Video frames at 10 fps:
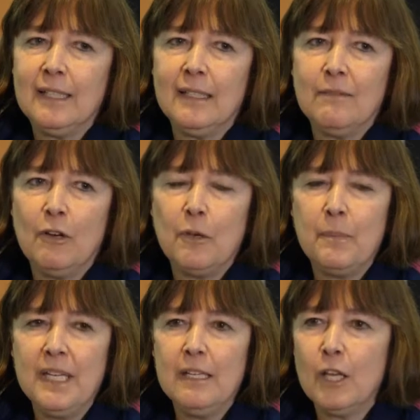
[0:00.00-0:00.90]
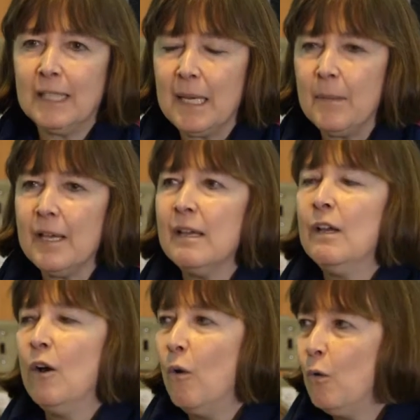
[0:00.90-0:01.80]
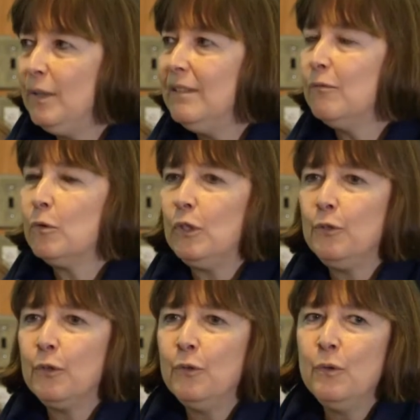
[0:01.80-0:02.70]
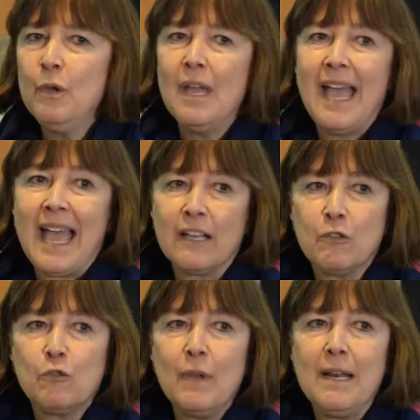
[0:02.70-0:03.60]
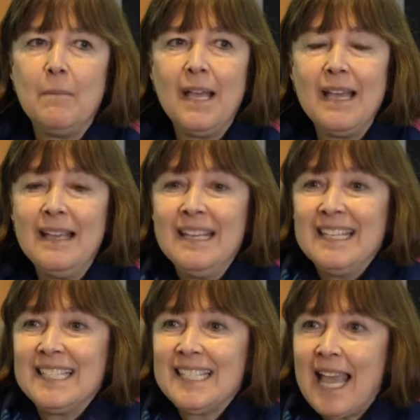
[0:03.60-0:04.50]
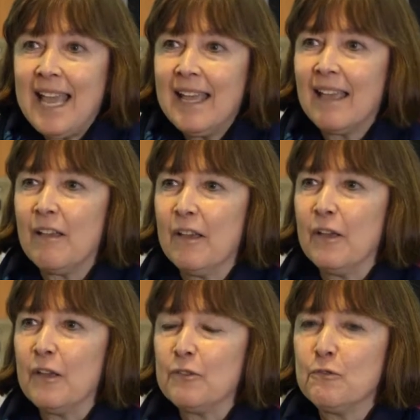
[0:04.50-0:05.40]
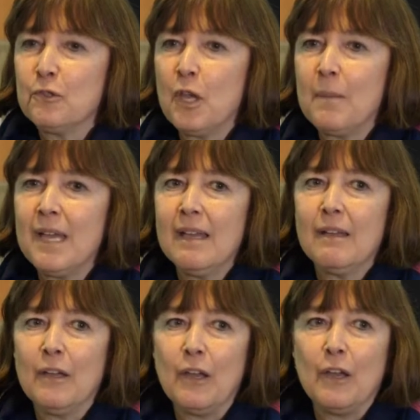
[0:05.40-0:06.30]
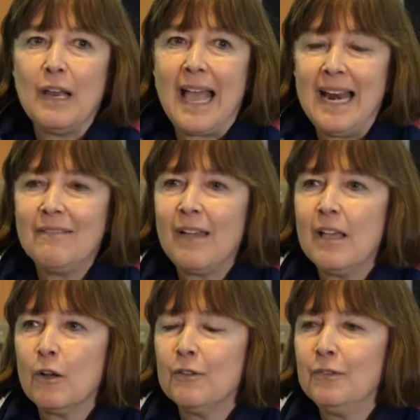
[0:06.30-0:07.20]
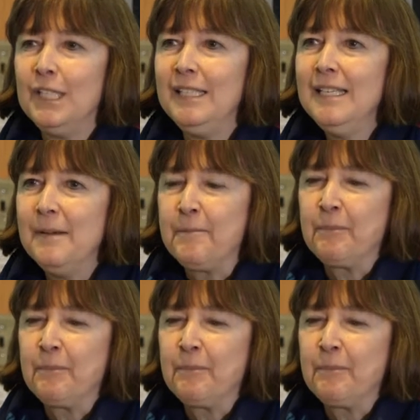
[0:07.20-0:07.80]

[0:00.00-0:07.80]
développée, notamment au niveau de l'UQ, actuellement sert euh, justement à la francophonie